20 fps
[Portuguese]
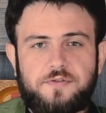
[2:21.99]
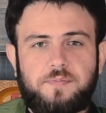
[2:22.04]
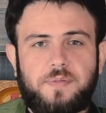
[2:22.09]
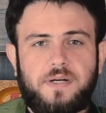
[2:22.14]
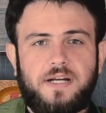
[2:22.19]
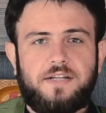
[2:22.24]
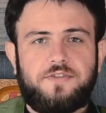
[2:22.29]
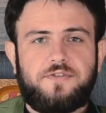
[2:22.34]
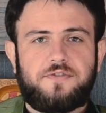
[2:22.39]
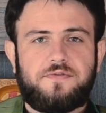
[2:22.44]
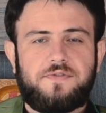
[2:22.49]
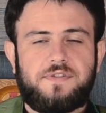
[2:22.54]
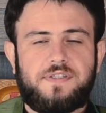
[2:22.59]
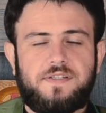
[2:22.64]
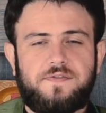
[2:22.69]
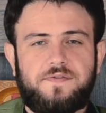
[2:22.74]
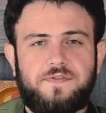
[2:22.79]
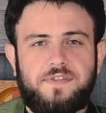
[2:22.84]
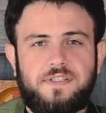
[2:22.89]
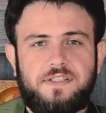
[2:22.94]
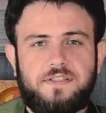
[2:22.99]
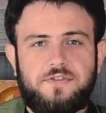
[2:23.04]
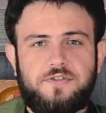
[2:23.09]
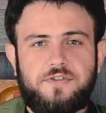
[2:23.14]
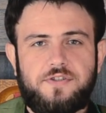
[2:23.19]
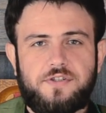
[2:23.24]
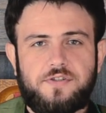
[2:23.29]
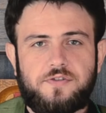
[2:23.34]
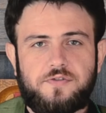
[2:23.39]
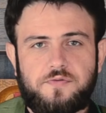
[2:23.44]
práticos da vida de
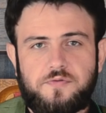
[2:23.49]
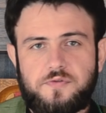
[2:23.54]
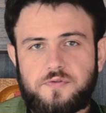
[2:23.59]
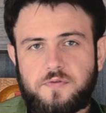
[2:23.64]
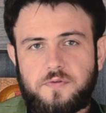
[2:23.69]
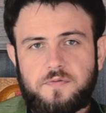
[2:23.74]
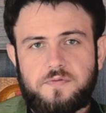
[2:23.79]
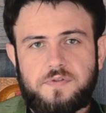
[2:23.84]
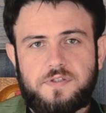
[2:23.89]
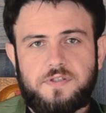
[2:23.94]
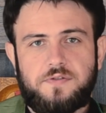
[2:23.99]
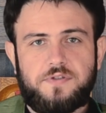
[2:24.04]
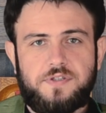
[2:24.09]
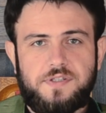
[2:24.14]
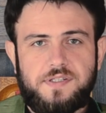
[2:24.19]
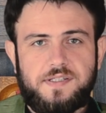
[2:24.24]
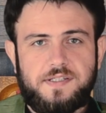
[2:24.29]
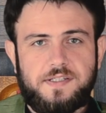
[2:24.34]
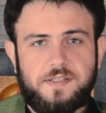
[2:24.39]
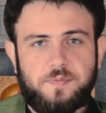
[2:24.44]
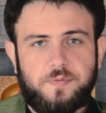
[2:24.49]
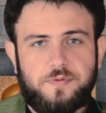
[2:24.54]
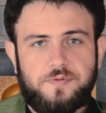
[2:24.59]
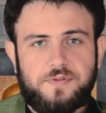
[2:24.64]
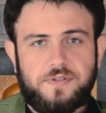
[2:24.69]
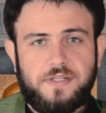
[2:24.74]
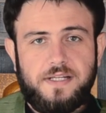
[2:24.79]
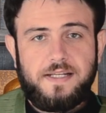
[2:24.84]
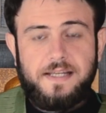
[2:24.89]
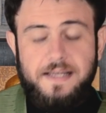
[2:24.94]
Jesus com os seus
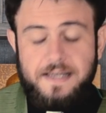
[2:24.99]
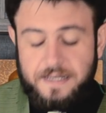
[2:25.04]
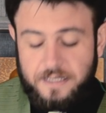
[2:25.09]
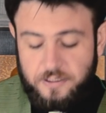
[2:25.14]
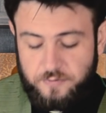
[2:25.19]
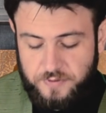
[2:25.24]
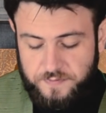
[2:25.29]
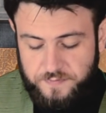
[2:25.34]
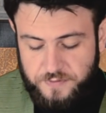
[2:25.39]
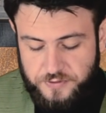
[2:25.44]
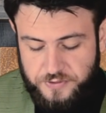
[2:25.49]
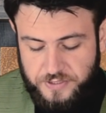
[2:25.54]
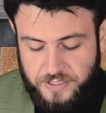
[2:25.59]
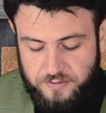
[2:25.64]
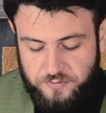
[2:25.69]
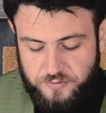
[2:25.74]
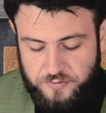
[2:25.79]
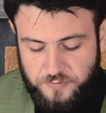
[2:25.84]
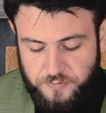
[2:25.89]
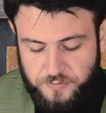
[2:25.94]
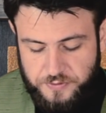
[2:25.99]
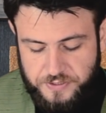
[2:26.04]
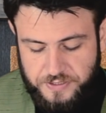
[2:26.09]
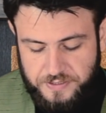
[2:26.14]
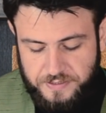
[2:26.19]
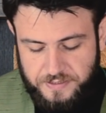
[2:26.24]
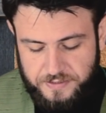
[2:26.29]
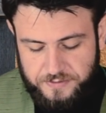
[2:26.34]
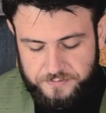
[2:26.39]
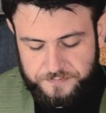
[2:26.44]
discípulos. O evangelho de hoje,
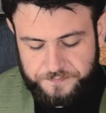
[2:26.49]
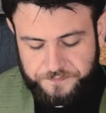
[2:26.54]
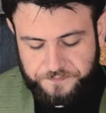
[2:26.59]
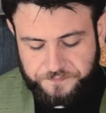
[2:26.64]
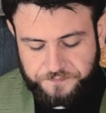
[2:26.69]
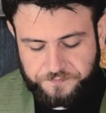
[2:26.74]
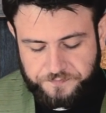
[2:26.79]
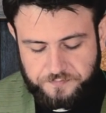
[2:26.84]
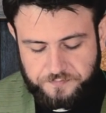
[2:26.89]
então,